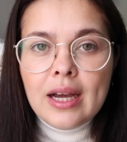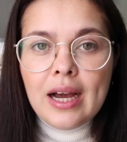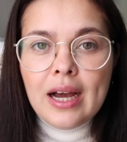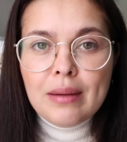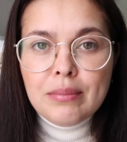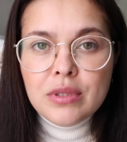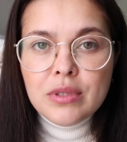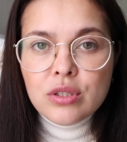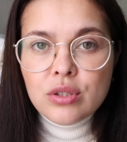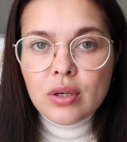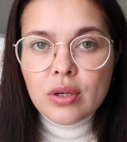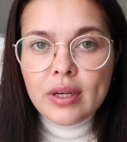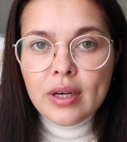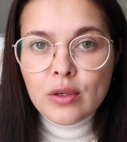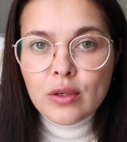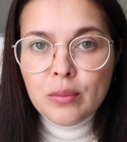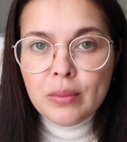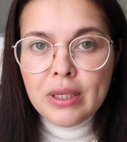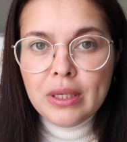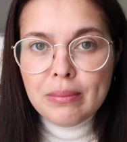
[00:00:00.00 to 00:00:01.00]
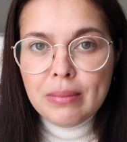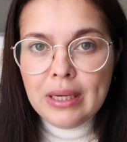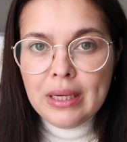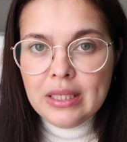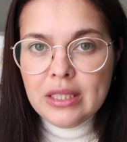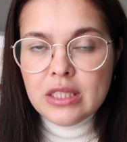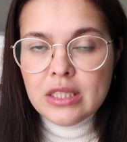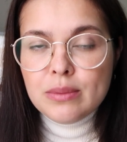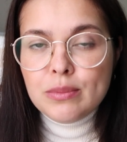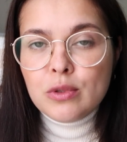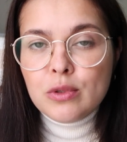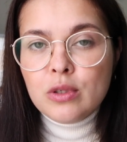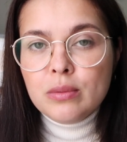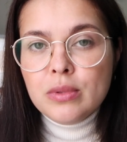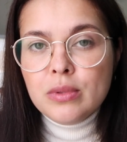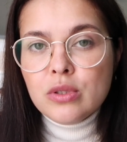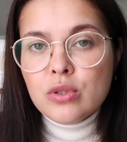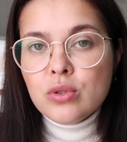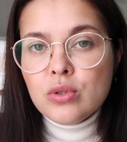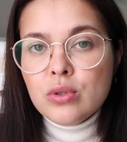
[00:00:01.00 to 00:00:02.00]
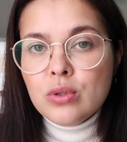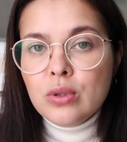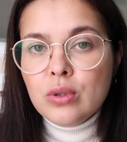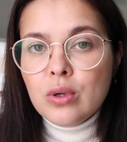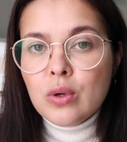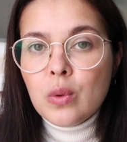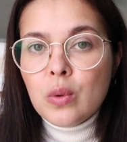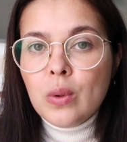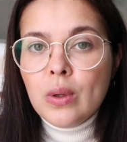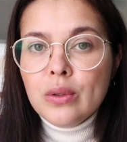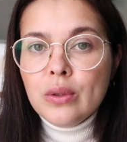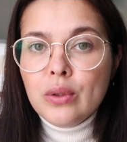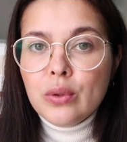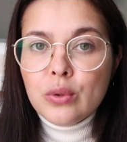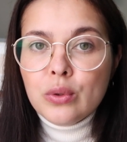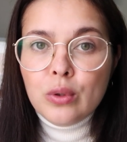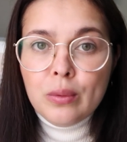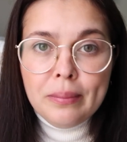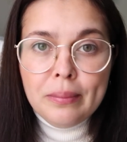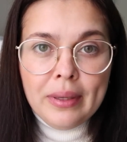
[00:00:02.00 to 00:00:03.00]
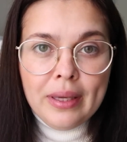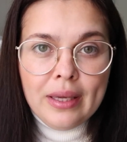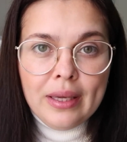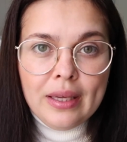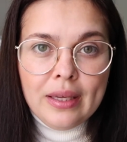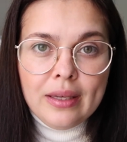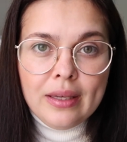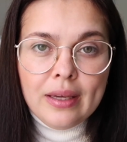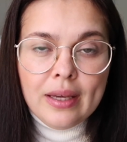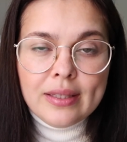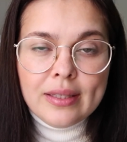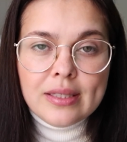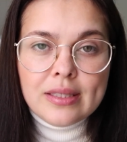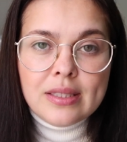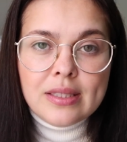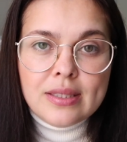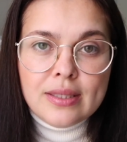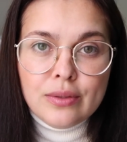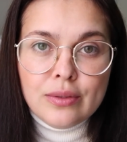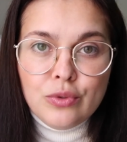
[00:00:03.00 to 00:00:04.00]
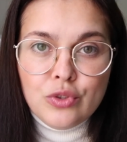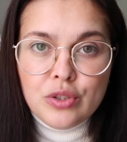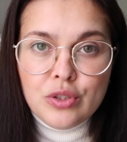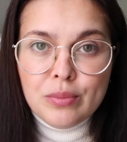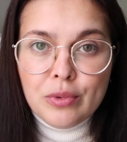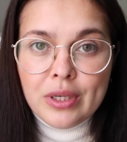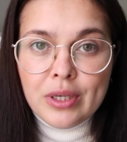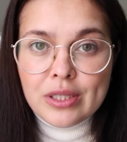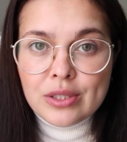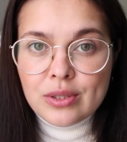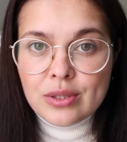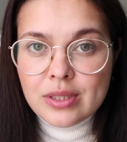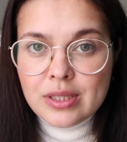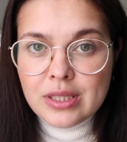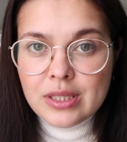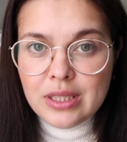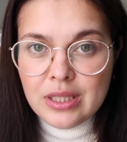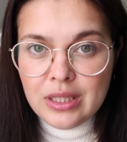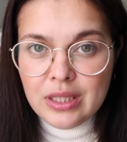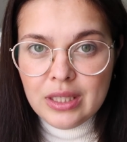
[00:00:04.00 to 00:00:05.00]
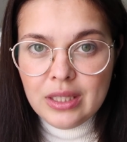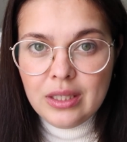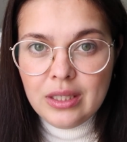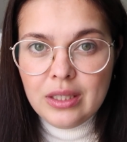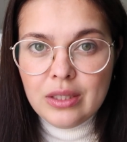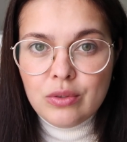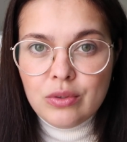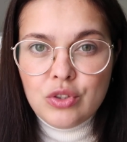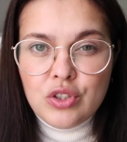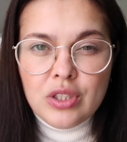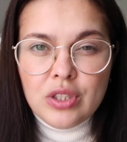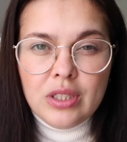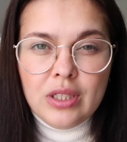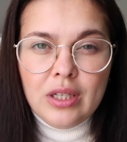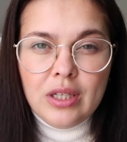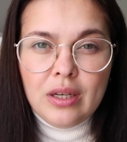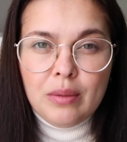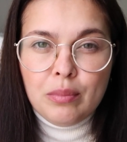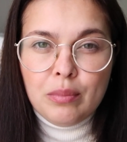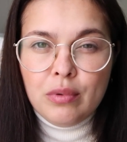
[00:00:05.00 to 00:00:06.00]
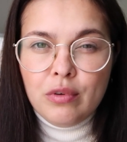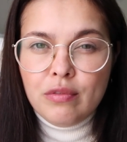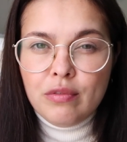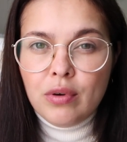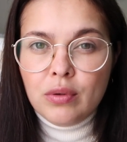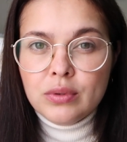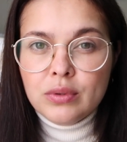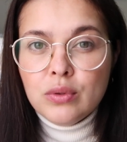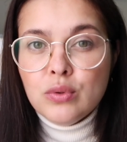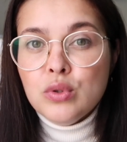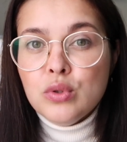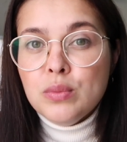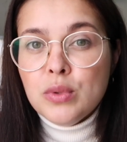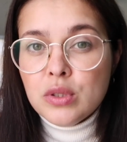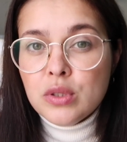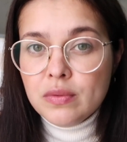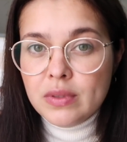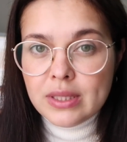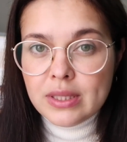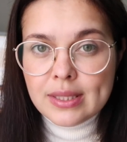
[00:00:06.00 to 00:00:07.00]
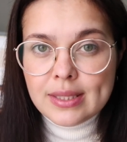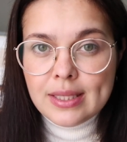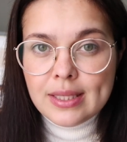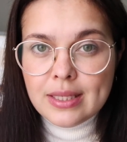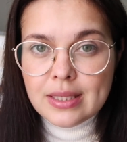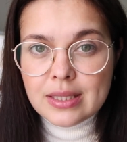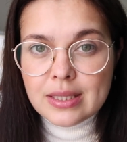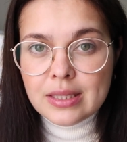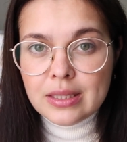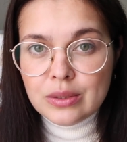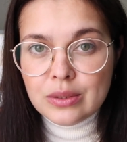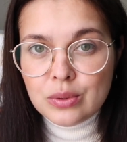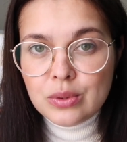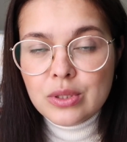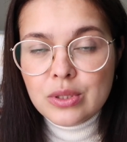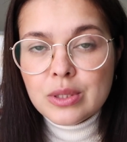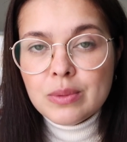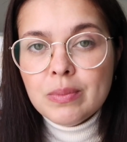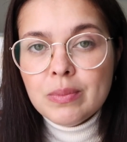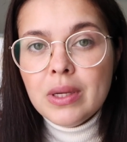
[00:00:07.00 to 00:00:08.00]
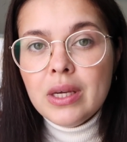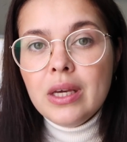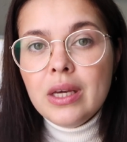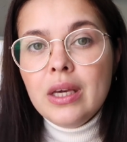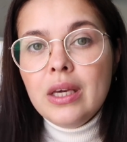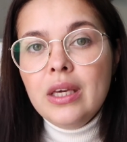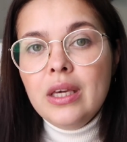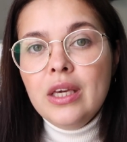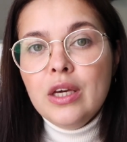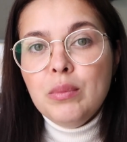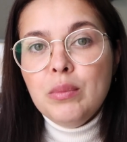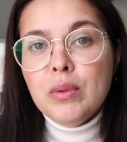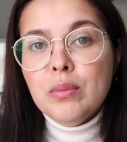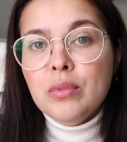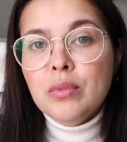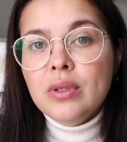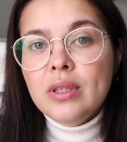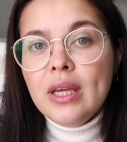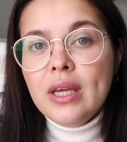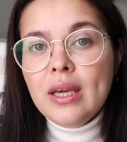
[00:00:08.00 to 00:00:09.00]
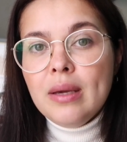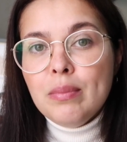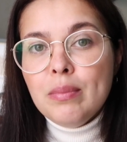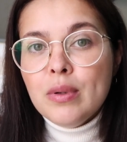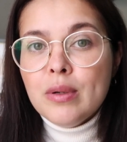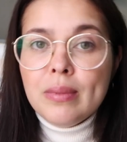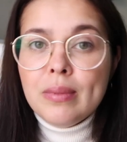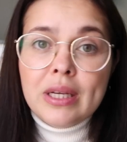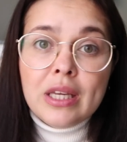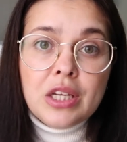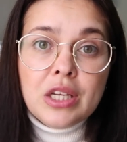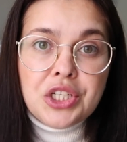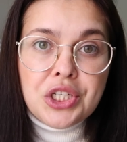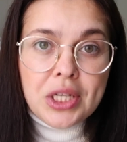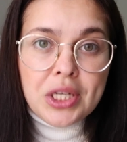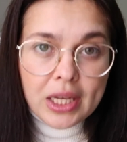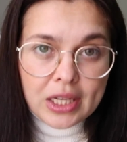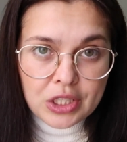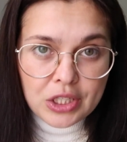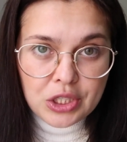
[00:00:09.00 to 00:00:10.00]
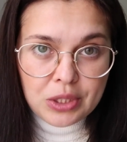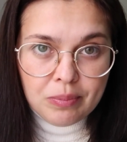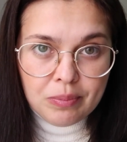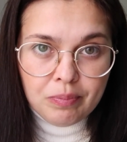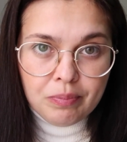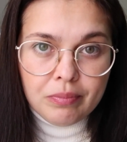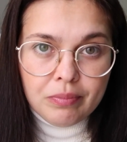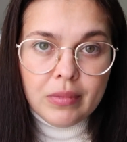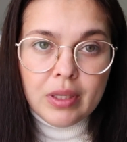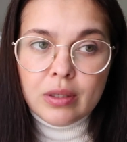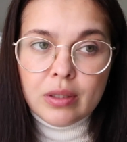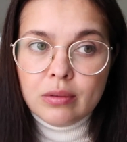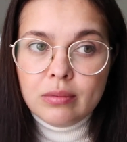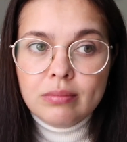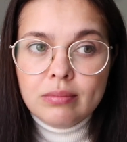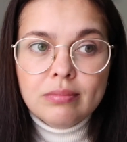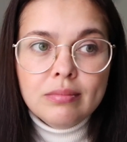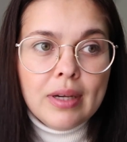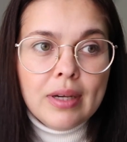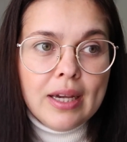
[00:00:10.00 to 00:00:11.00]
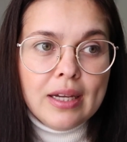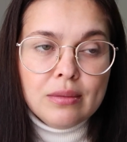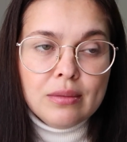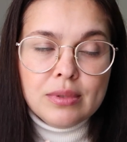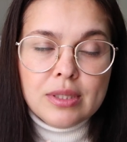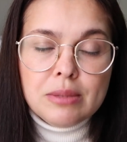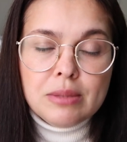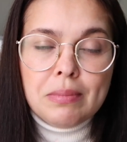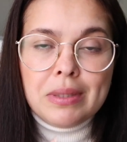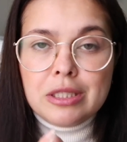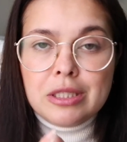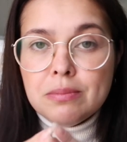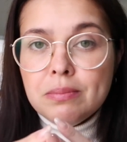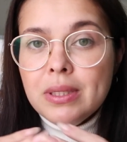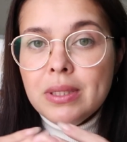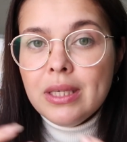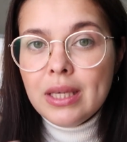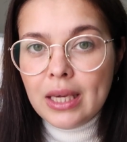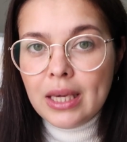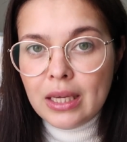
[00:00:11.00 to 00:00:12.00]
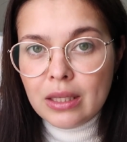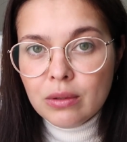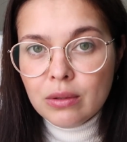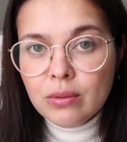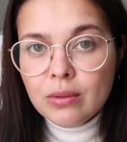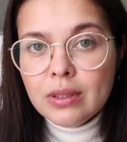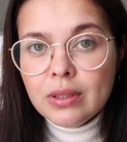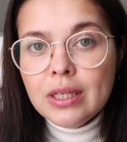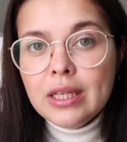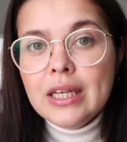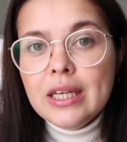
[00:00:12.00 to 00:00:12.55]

A minha história com minimalismo começou quando eu tomei a decisão de morar sozinha. Eu tinha por volta dos meus 26 anos e eu me mudei para uma kitnet. Então, era um espaço pequeno